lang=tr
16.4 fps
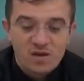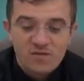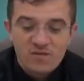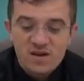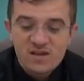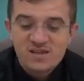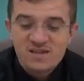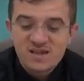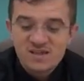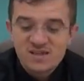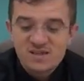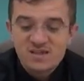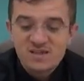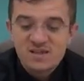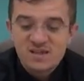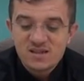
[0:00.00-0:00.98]
Ve siz
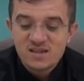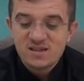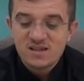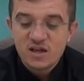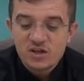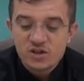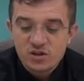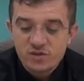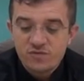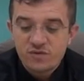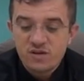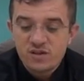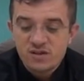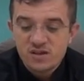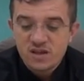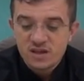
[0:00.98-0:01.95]
sizin
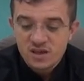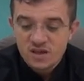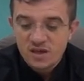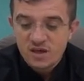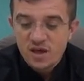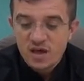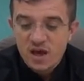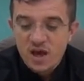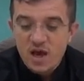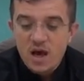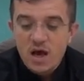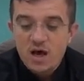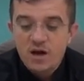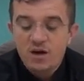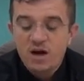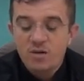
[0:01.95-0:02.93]
teşrifinizdeki ki
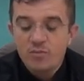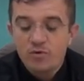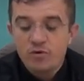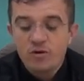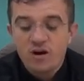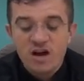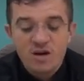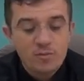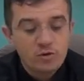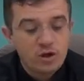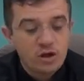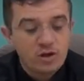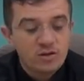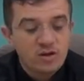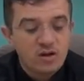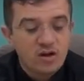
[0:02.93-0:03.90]
Erhamur Rahim
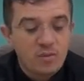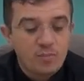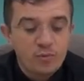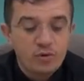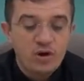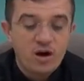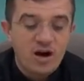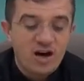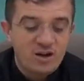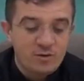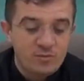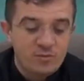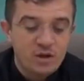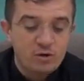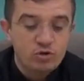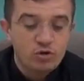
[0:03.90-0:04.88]
olan Rabbül
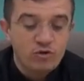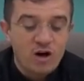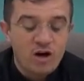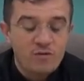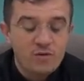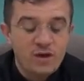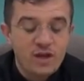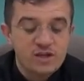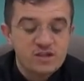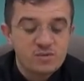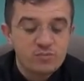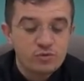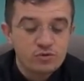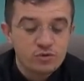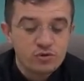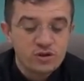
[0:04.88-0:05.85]
Alem'den dua ve
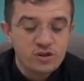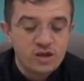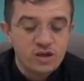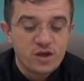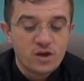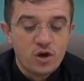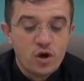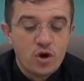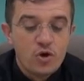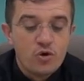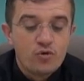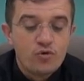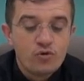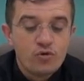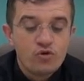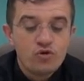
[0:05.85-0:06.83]
niyazım budur ki
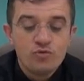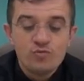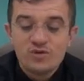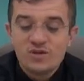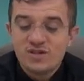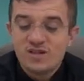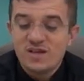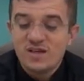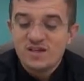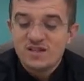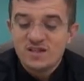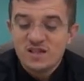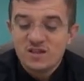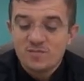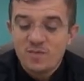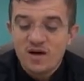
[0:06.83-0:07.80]
ruhum sizi
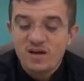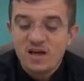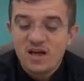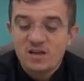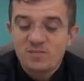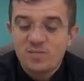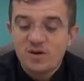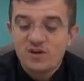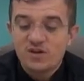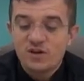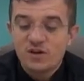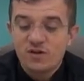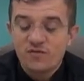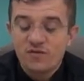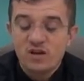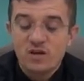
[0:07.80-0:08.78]
istikbal etmek
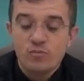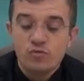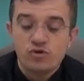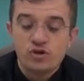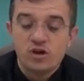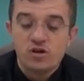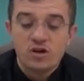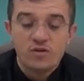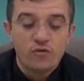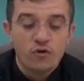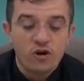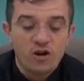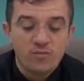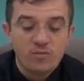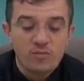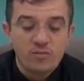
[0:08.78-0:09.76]
şerefiyle müşerref
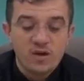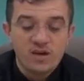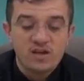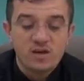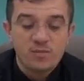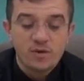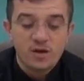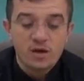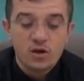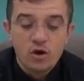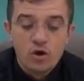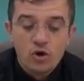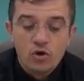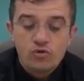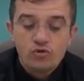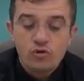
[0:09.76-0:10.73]
olabilmek gibi
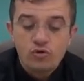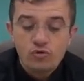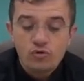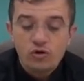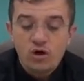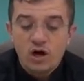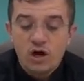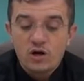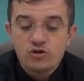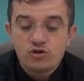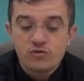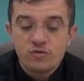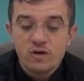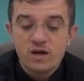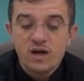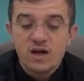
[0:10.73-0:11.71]
gönül
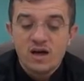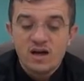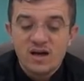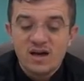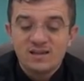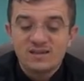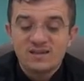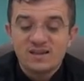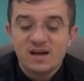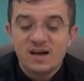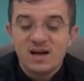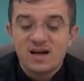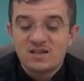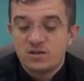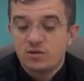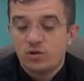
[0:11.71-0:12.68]
arzu ve hayatı
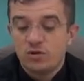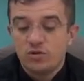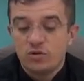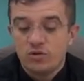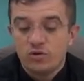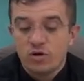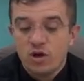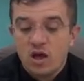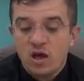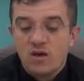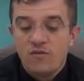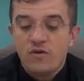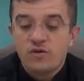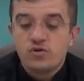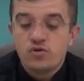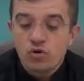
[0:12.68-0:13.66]
hasıl oluyor
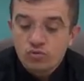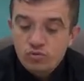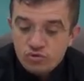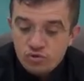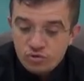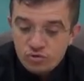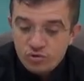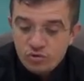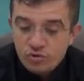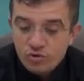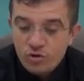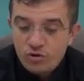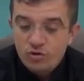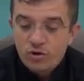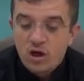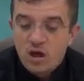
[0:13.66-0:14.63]
ve çok
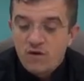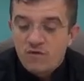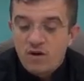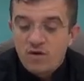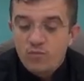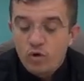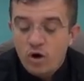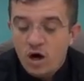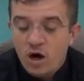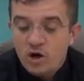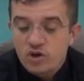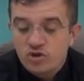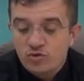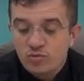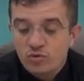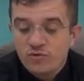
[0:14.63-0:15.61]
düşündürüyor ve bu
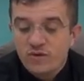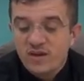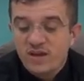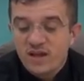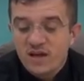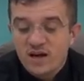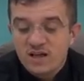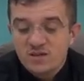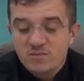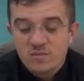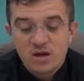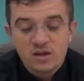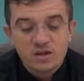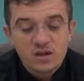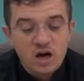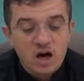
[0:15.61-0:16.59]
arzumu ve
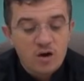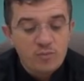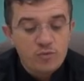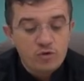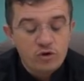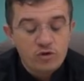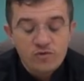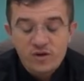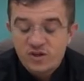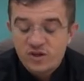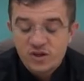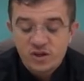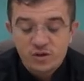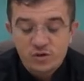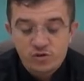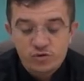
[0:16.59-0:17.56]
niyazımdan daha büyük ve
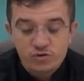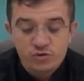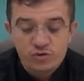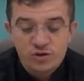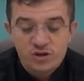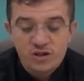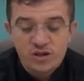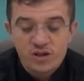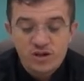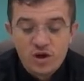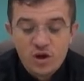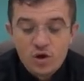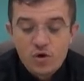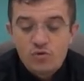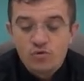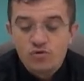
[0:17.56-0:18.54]
şiridi şudur ki
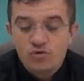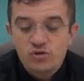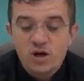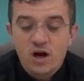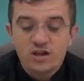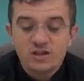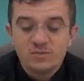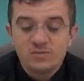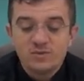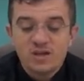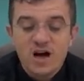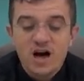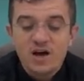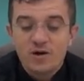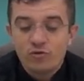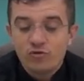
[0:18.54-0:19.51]
üstadım
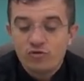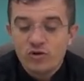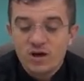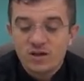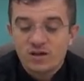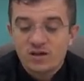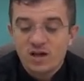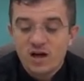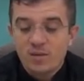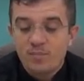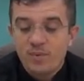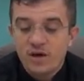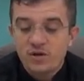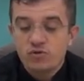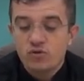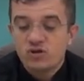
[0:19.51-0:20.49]
dar dünyada daha
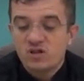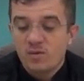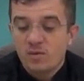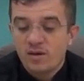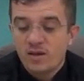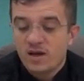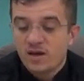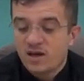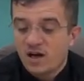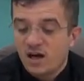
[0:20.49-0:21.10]
pek çok zamanlar